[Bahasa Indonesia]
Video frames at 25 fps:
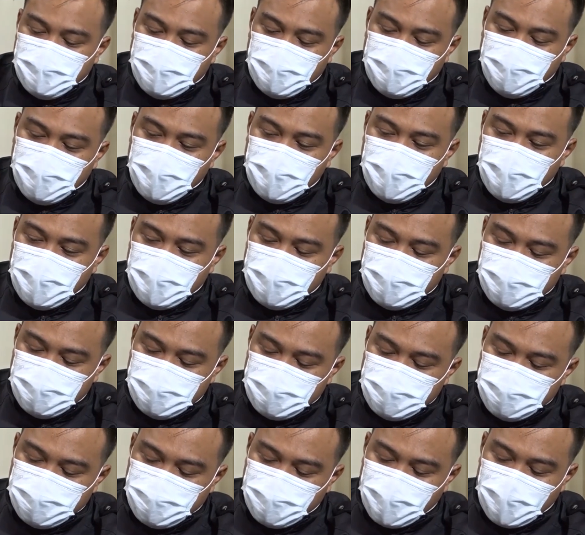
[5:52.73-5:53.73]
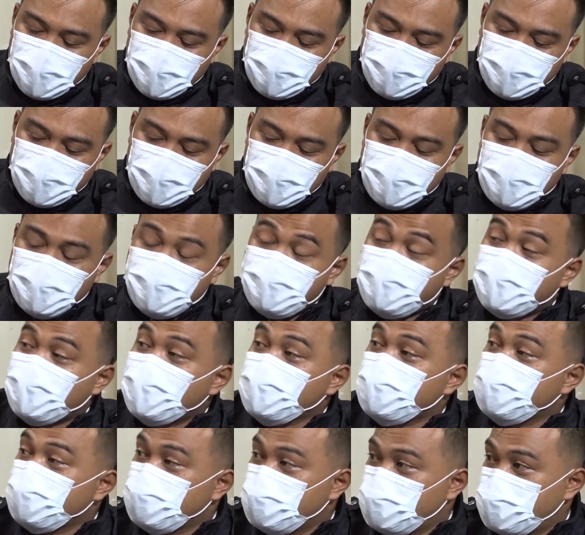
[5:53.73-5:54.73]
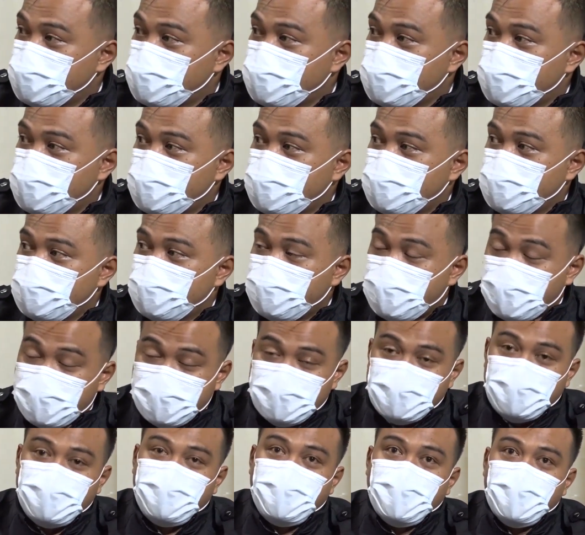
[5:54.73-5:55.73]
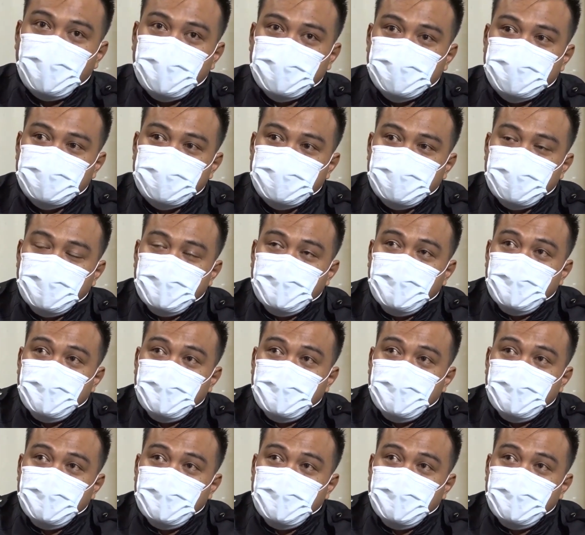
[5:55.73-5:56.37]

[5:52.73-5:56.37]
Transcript: pemilih itu paling banyak 500 per TPS.